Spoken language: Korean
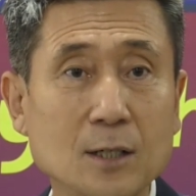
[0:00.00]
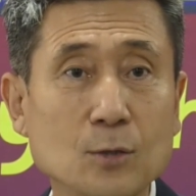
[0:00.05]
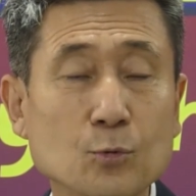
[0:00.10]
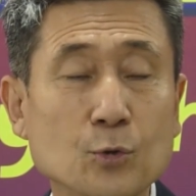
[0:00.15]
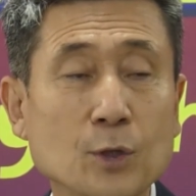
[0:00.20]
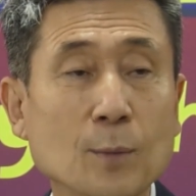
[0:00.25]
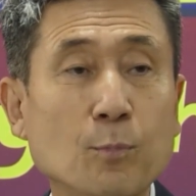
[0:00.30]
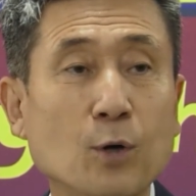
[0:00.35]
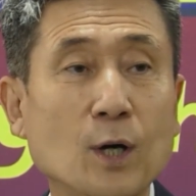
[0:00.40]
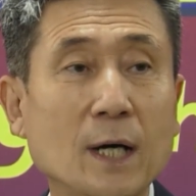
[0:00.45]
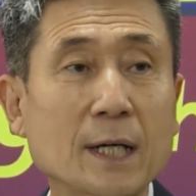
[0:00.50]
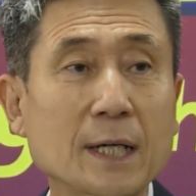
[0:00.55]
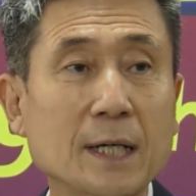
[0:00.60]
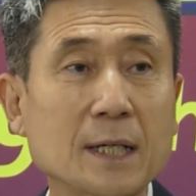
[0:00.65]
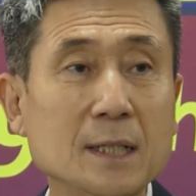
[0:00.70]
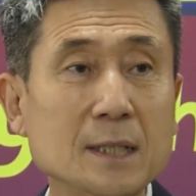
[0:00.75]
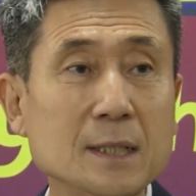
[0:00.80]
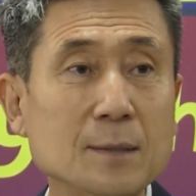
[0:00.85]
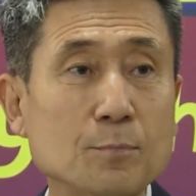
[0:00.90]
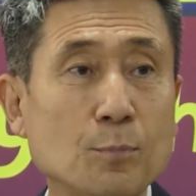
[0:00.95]
우리
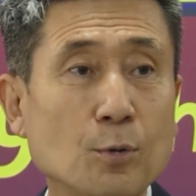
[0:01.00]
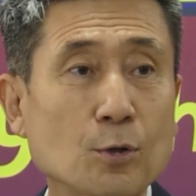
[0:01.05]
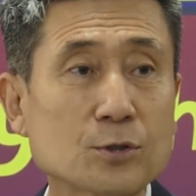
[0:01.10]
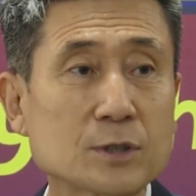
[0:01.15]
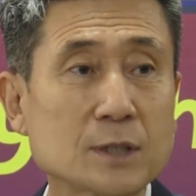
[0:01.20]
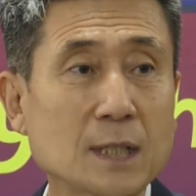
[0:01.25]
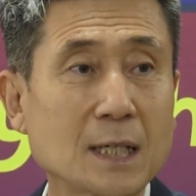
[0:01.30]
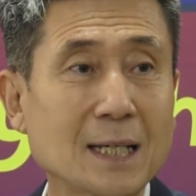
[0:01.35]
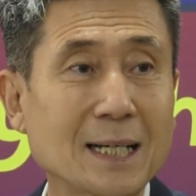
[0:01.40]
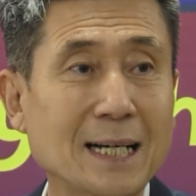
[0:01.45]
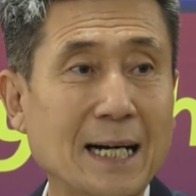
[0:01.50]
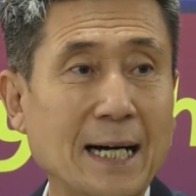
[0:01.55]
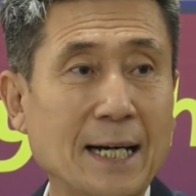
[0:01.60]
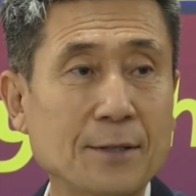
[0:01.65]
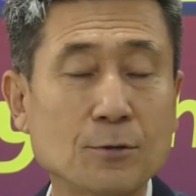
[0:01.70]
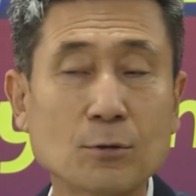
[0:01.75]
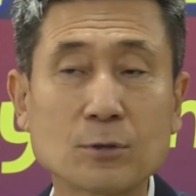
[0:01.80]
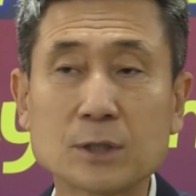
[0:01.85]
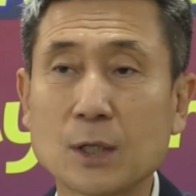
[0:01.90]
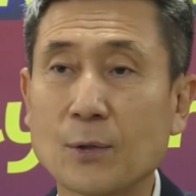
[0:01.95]
포항에는 포스텍이나
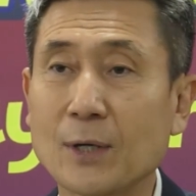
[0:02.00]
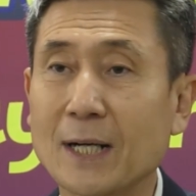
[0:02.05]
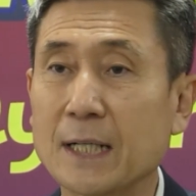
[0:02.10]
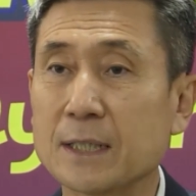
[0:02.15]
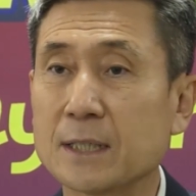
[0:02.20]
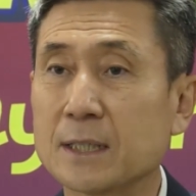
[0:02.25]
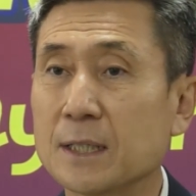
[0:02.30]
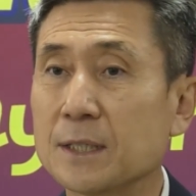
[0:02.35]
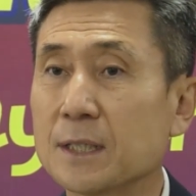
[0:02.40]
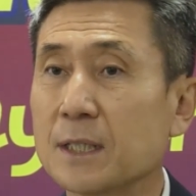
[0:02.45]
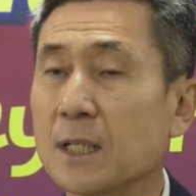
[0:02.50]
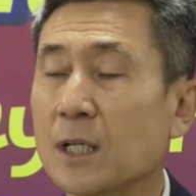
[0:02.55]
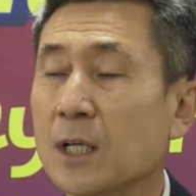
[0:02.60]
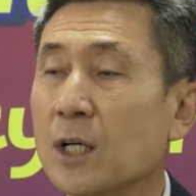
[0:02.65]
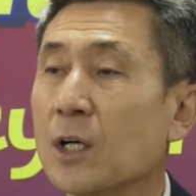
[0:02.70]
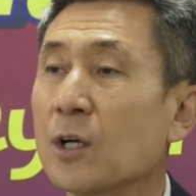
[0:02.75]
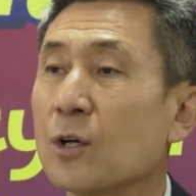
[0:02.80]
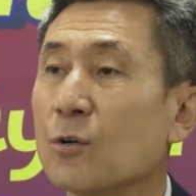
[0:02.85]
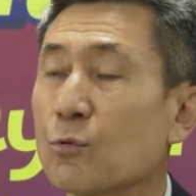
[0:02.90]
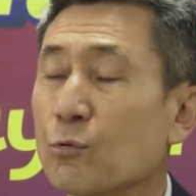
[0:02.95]
한동대회 같은
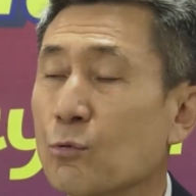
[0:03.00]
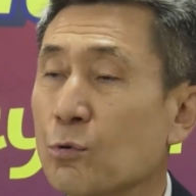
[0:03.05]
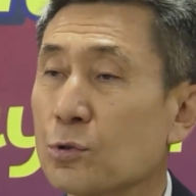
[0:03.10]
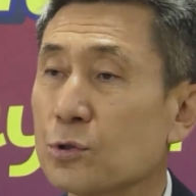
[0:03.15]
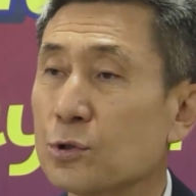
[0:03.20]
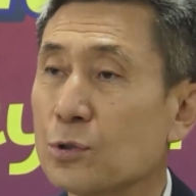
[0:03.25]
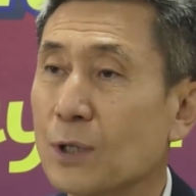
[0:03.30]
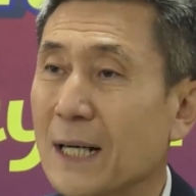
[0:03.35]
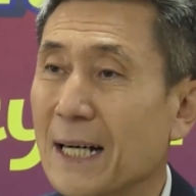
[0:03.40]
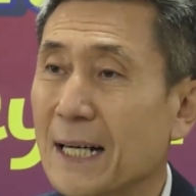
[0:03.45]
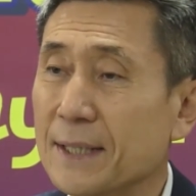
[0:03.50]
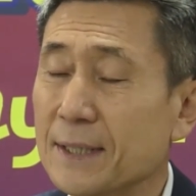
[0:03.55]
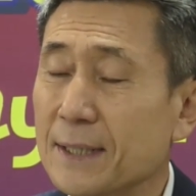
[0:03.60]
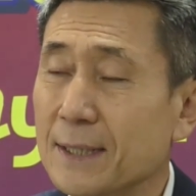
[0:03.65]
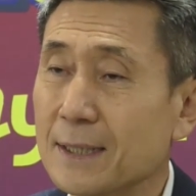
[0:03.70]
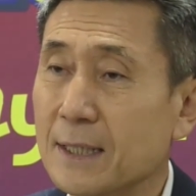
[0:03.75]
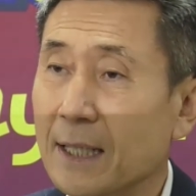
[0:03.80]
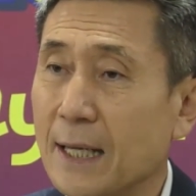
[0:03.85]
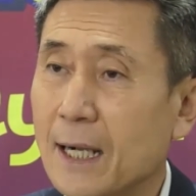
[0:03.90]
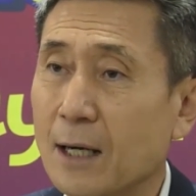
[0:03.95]

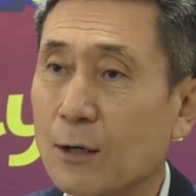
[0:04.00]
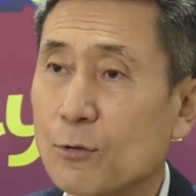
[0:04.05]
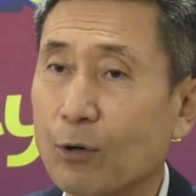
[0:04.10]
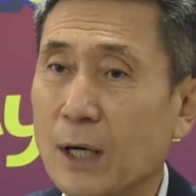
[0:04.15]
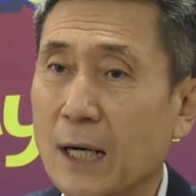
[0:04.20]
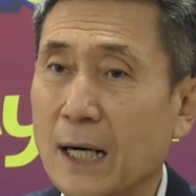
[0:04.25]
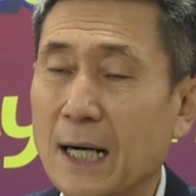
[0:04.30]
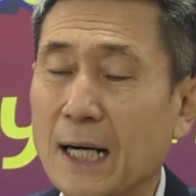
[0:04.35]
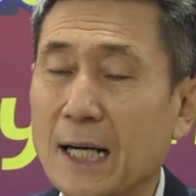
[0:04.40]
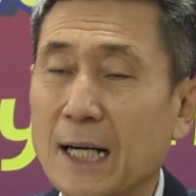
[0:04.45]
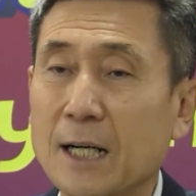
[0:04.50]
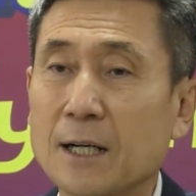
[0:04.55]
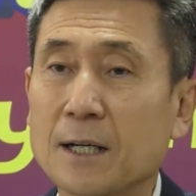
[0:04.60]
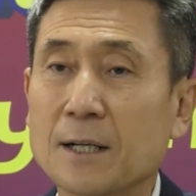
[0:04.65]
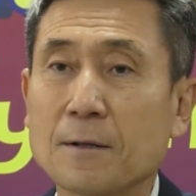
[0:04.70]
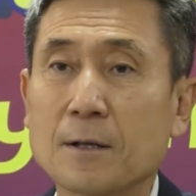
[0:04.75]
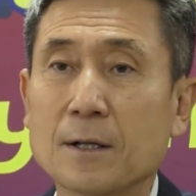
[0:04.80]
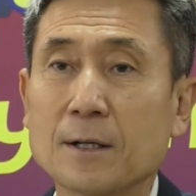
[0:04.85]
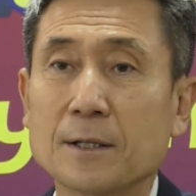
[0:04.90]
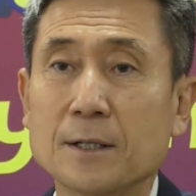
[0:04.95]
우수한 대학과
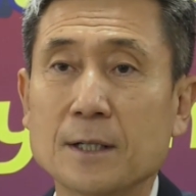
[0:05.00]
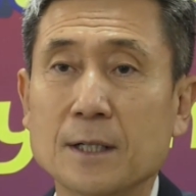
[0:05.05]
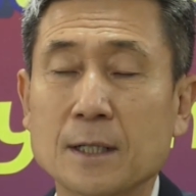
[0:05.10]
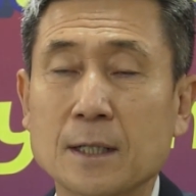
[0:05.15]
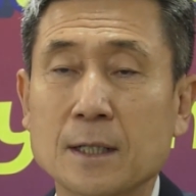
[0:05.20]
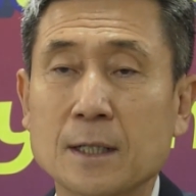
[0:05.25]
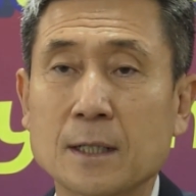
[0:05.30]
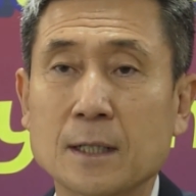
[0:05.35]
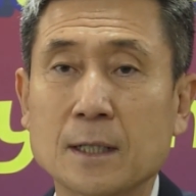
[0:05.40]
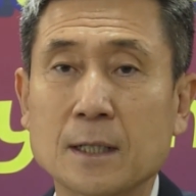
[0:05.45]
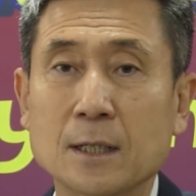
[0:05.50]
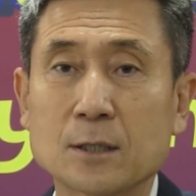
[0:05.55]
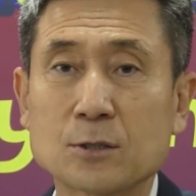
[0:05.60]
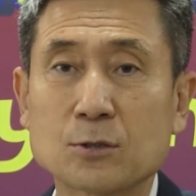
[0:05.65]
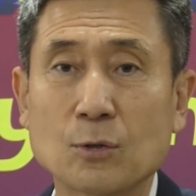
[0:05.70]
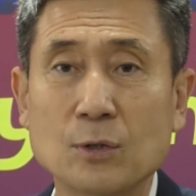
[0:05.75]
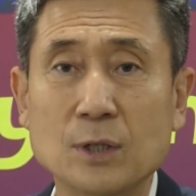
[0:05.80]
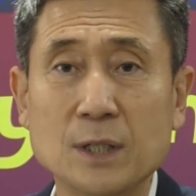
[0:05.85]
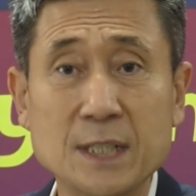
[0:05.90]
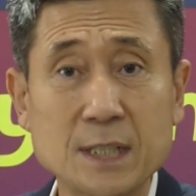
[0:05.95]
어,
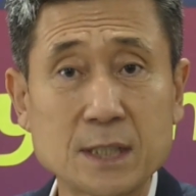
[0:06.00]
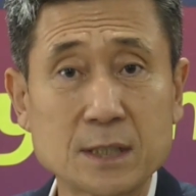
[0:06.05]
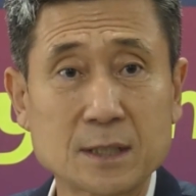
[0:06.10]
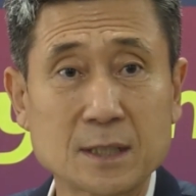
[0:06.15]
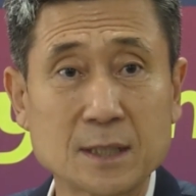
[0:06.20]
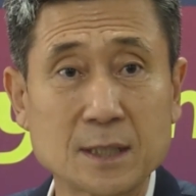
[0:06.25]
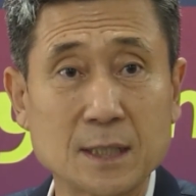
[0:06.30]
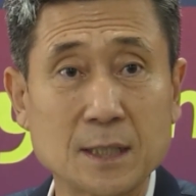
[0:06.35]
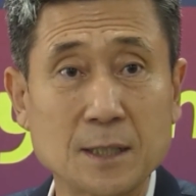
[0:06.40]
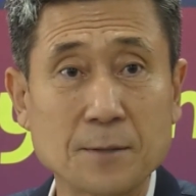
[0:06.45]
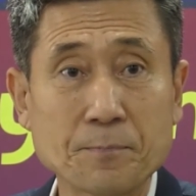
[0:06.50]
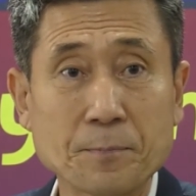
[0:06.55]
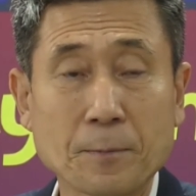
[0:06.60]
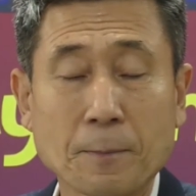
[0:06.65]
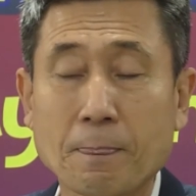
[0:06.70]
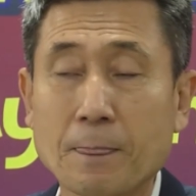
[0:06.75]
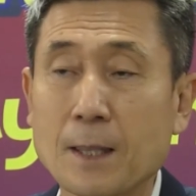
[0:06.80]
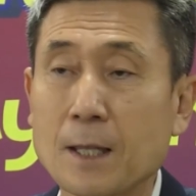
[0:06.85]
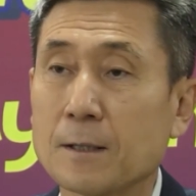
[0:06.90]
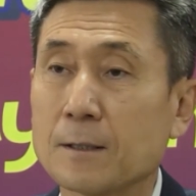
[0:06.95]
또 리스트,
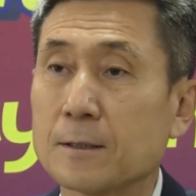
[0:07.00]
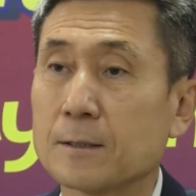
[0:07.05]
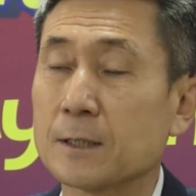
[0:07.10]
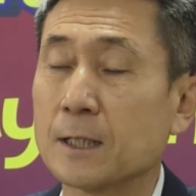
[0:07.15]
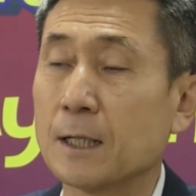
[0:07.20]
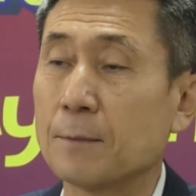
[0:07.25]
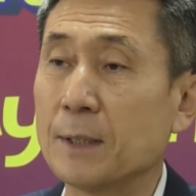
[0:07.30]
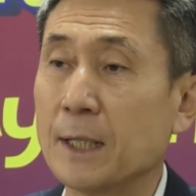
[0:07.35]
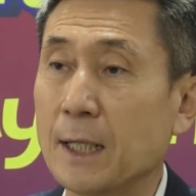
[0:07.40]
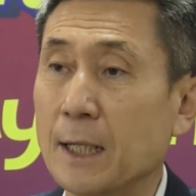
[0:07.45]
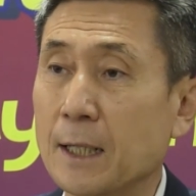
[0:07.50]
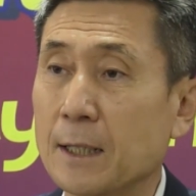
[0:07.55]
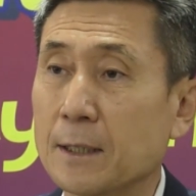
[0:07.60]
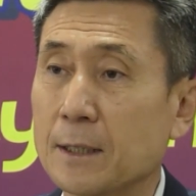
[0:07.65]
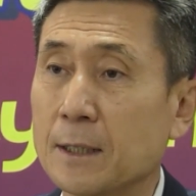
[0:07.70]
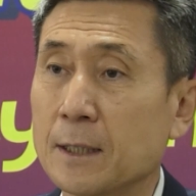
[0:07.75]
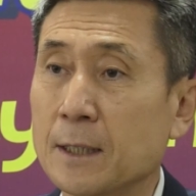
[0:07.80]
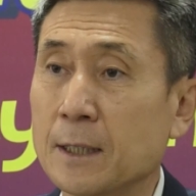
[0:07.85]
그 다음에